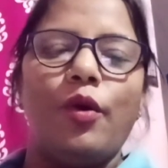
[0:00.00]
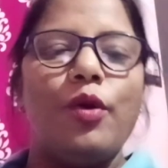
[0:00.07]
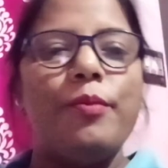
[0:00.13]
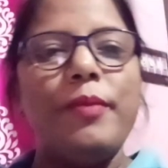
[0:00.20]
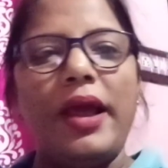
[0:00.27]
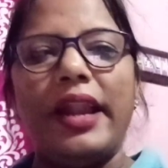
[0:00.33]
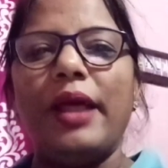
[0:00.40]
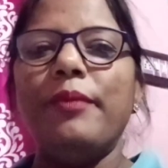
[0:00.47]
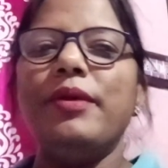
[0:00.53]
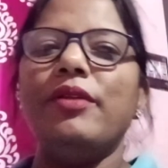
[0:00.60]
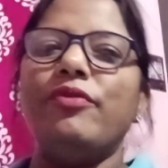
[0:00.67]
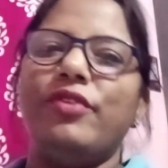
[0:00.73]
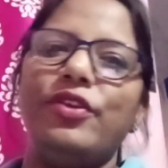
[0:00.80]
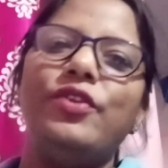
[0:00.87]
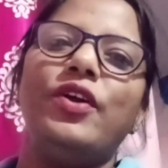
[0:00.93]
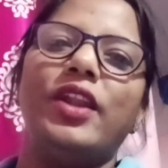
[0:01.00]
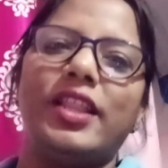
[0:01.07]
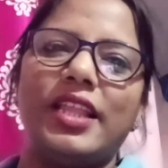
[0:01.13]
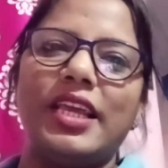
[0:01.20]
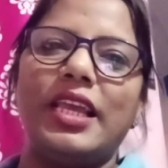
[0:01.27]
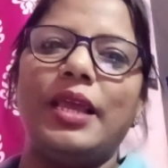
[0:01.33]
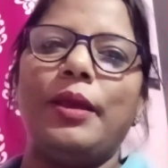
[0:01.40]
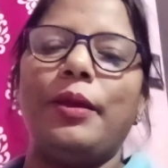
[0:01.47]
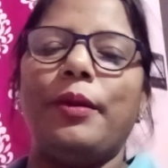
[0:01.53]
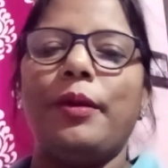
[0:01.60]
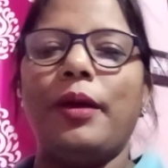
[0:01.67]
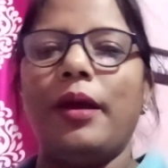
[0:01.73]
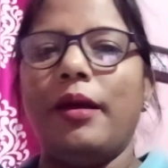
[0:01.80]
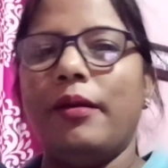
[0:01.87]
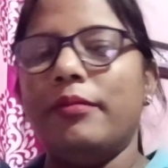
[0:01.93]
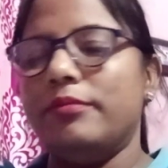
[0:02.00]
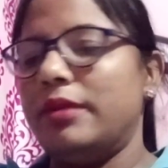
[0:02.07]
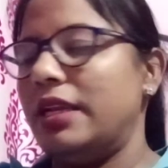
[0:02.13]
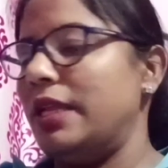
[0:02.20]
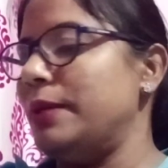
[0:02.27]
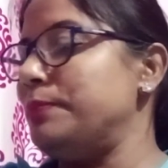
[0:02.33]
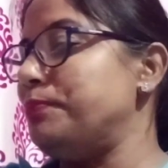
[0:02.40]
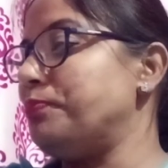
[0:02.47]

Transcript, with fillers: ওই ম্যাডামের ভিডিওটা দেখে মানে